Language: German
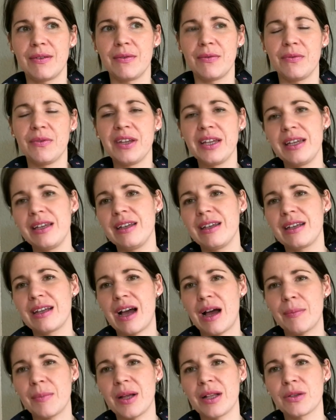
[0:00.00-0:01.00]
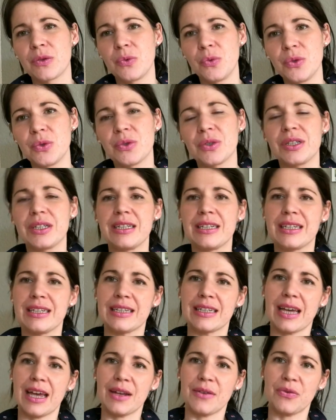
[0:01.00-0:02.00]
wie kann man gut durch diese
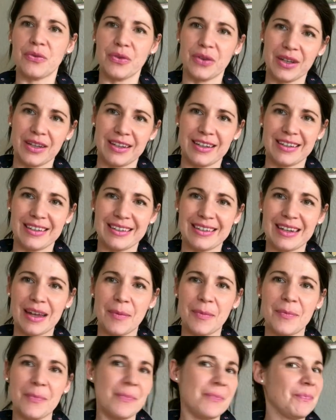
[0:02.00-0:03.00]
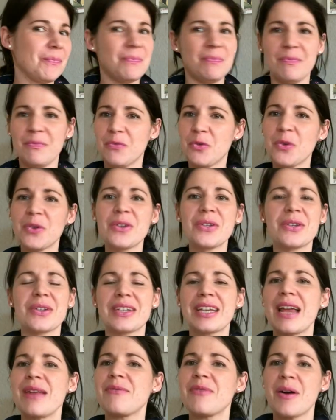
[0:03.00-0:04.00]
Zeit finden. Da würde ich
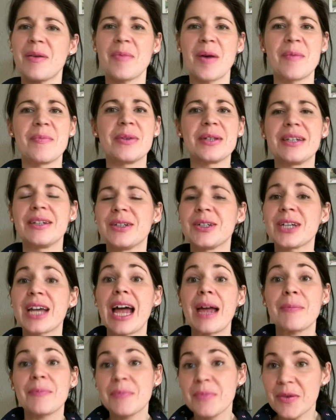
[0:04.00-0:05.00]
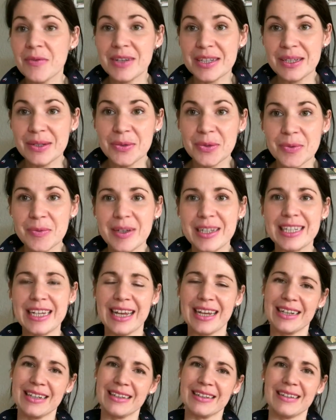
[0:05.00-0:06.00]
euch einfach mal bitten, schreibt mir, was ihr drüber
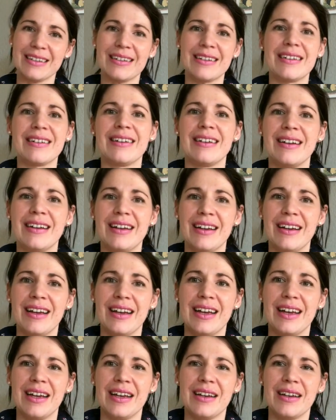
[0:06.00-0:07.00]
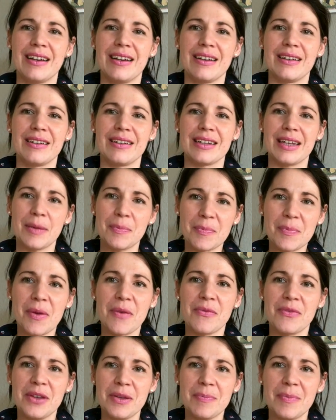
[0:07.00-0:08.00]
denkt, äh, gebt mir
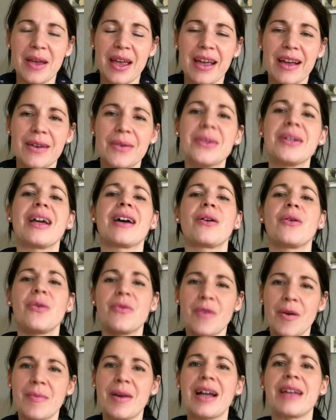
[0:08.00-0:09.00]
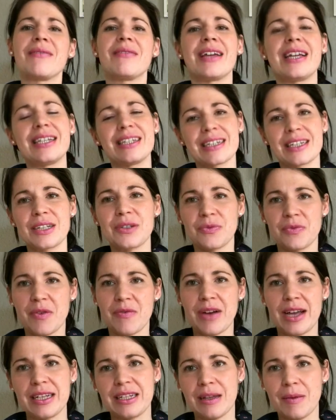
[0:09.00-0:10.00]
Feedback und dann gucken wir mal, in welche Richtung wir
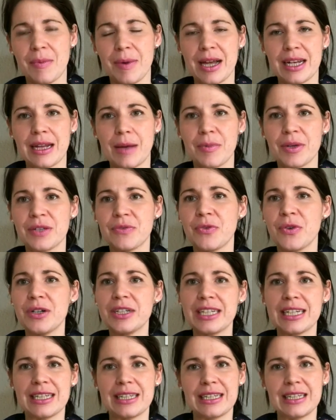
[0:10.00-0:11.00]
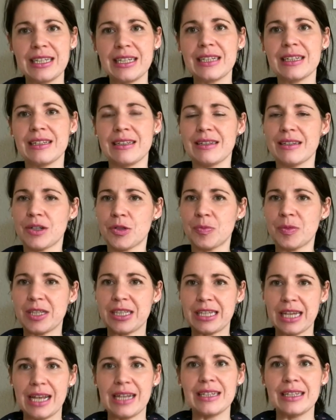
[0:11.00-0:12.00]
weitermachen. Aber ich wollte jetzt nicht in dieser
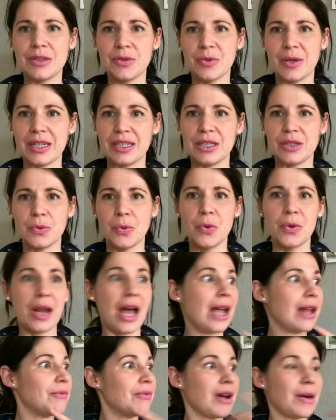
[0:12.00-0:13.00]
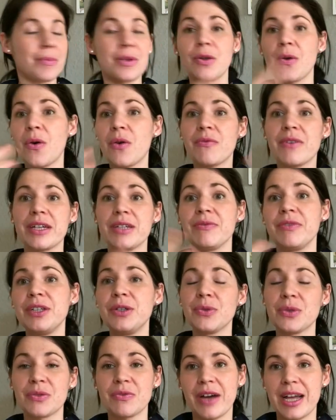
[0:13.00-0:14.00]
speziellen Situation einfach mit irgendwelchen
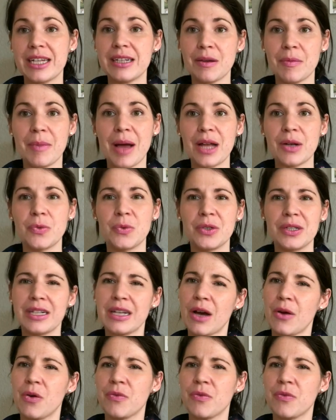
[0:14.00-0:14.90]
Videos weitermachen, ohne da